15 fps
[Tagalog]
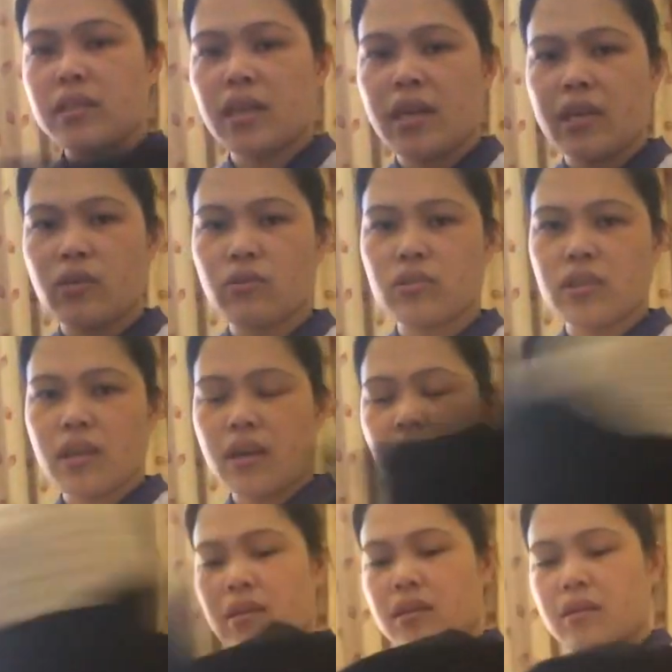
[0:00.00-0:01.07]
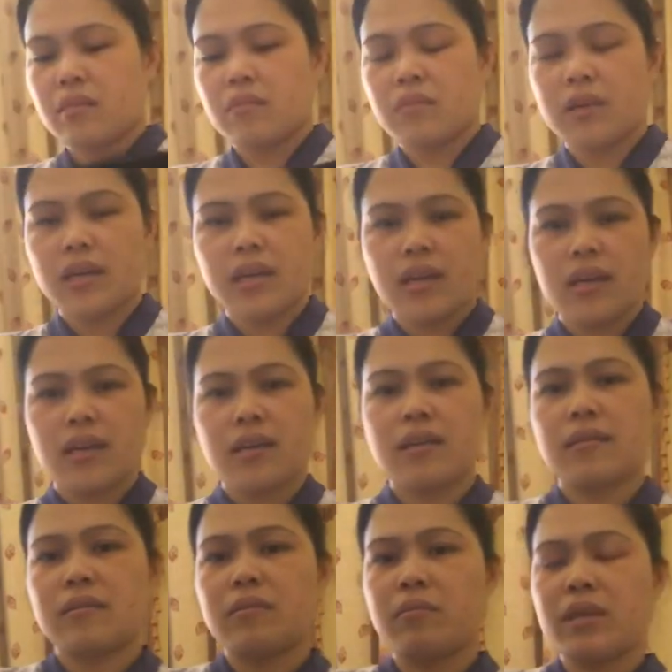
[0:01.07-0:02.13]
tayo sa mga
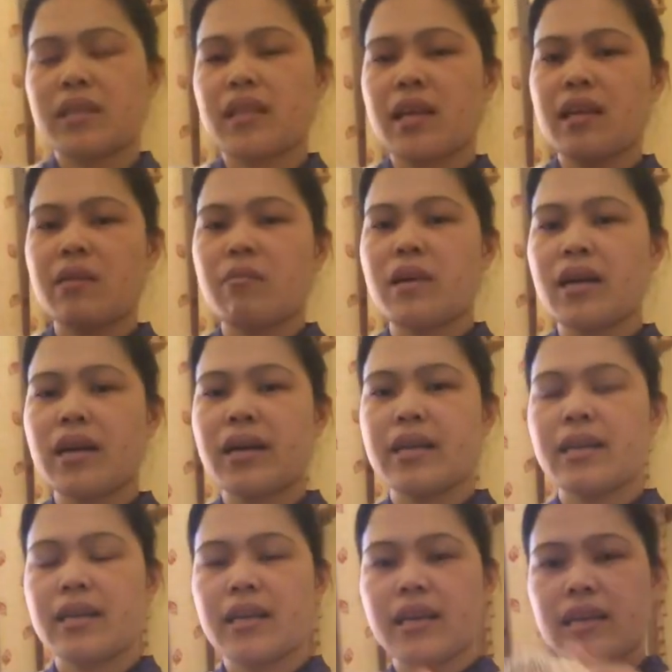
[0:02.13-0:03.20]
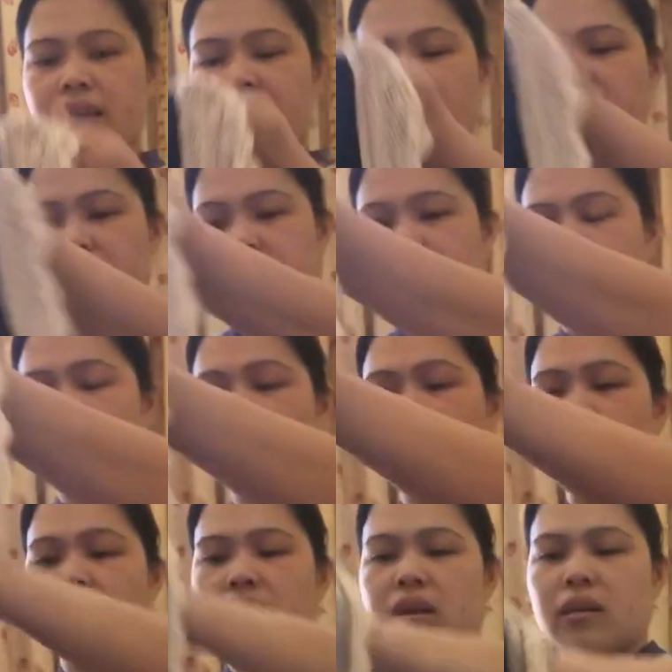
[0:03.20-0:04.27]
mata ng mga kalalakihan.
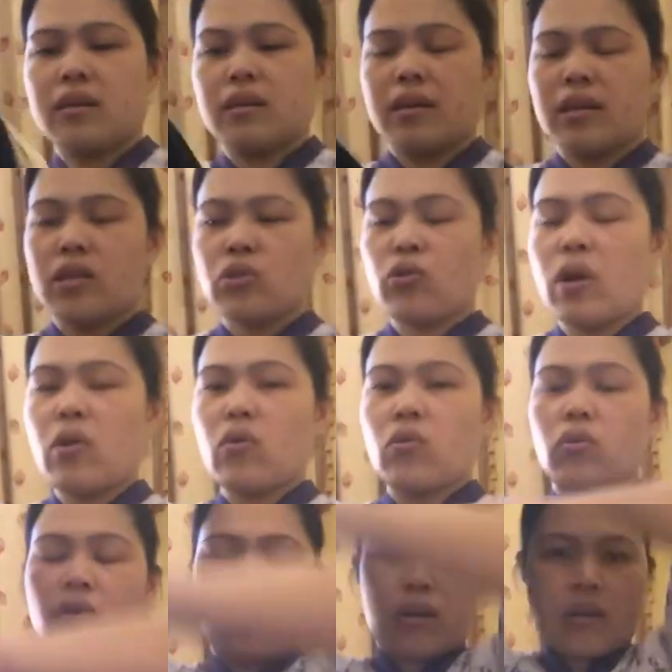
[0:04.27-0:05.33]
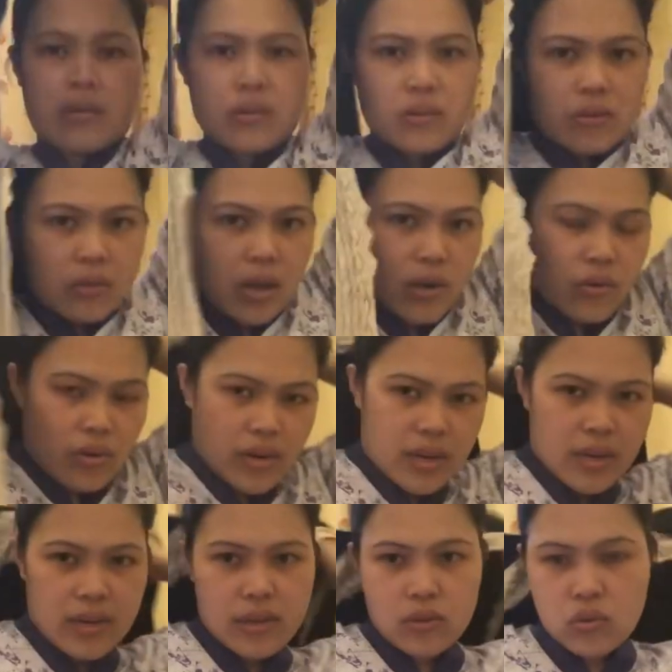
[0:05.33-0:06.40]
Ito ang ano
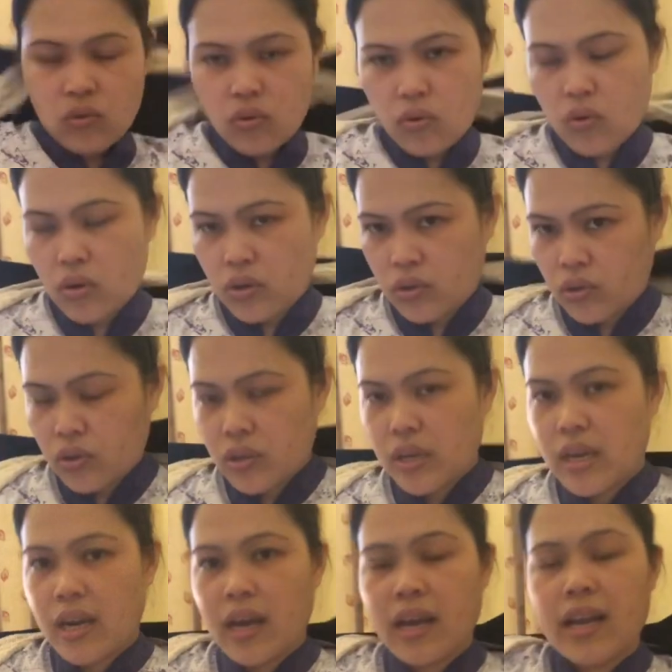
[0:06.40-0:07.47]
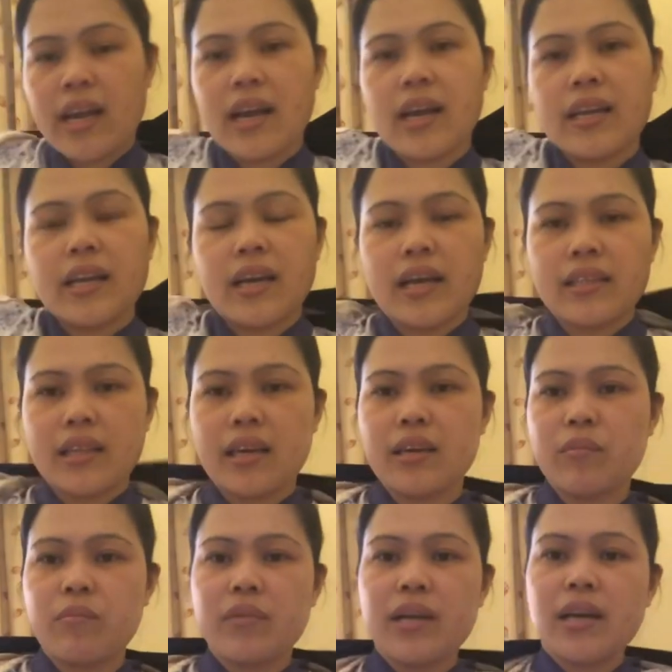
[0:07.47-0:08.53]
nila dito, culture nila. Kailangan
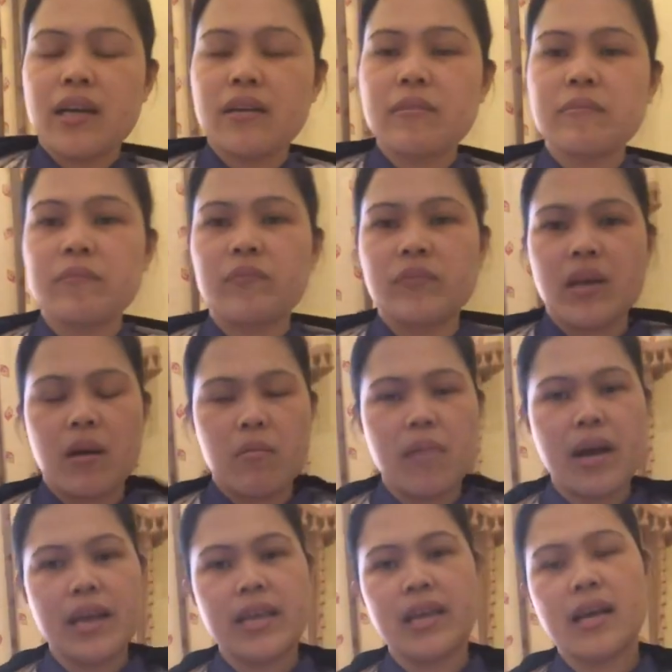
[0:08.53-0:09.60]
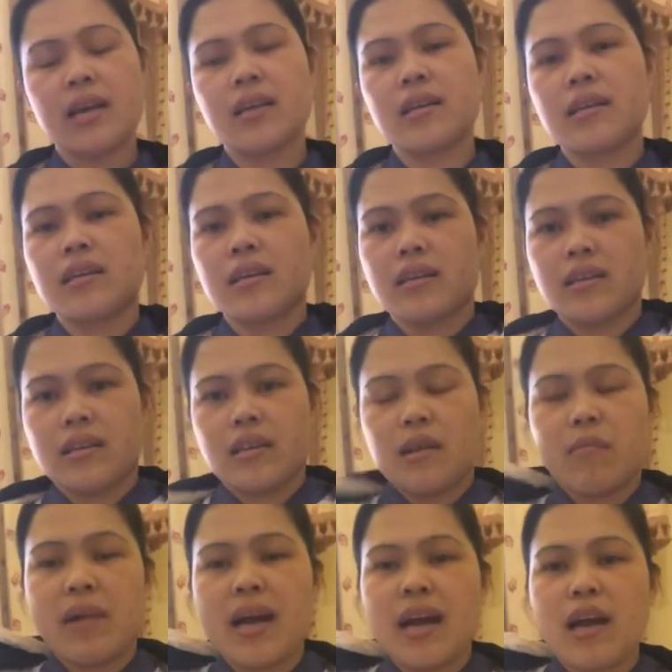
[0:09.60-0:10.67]
nakatakip ng abaya na
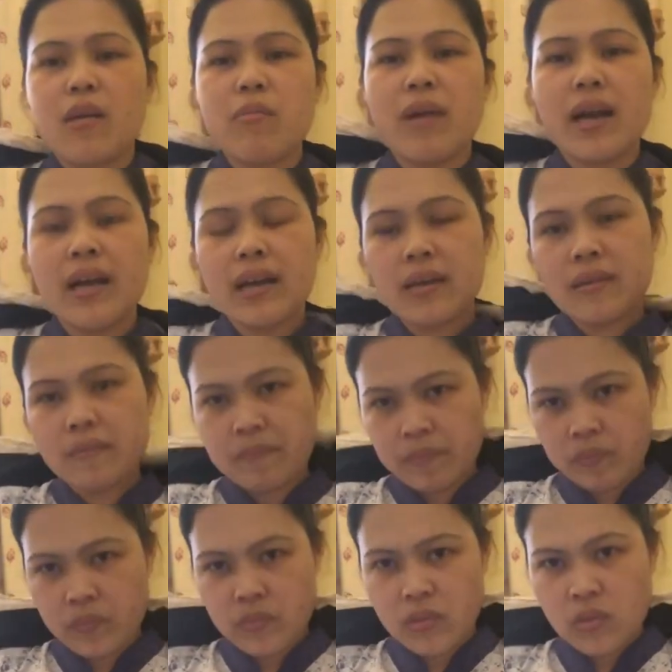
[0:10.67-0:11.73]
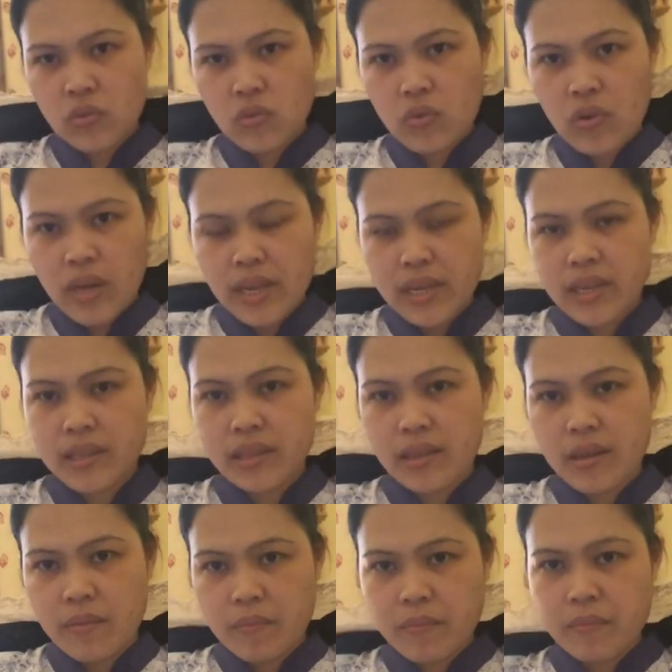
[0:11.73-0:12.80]
mahabang kulay
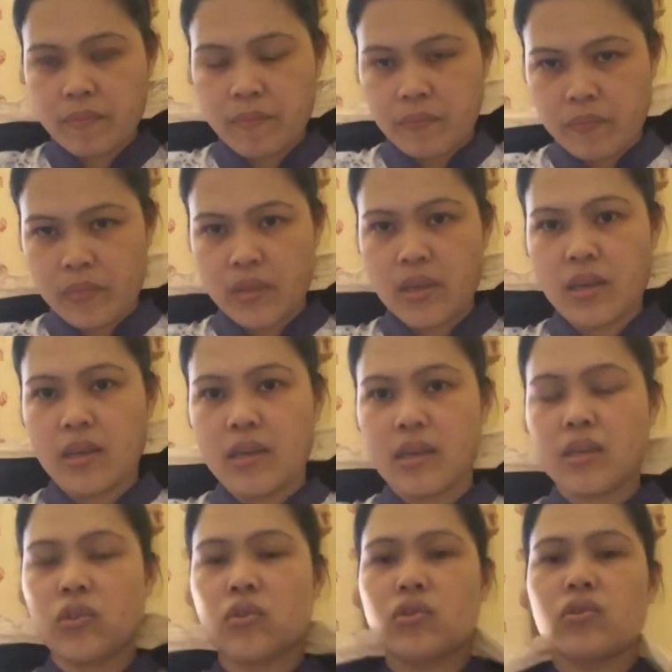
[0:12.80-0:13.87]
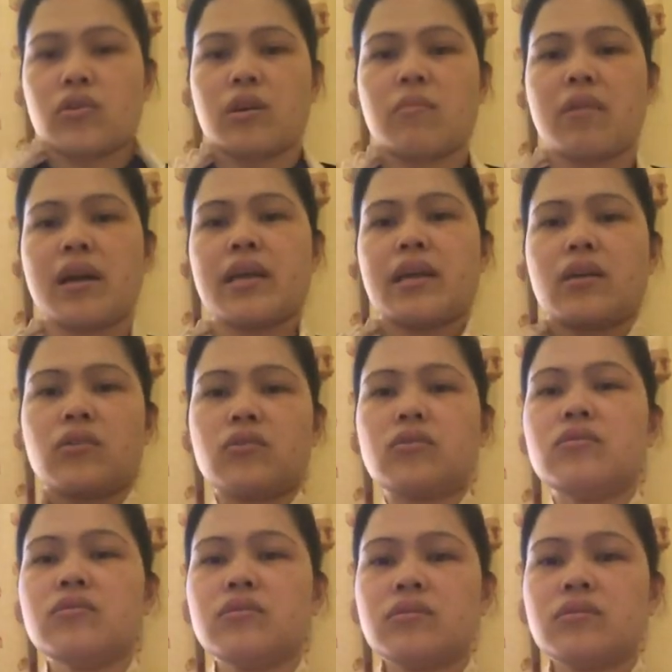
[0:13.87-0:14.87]
itim. Ito yung abaya ko.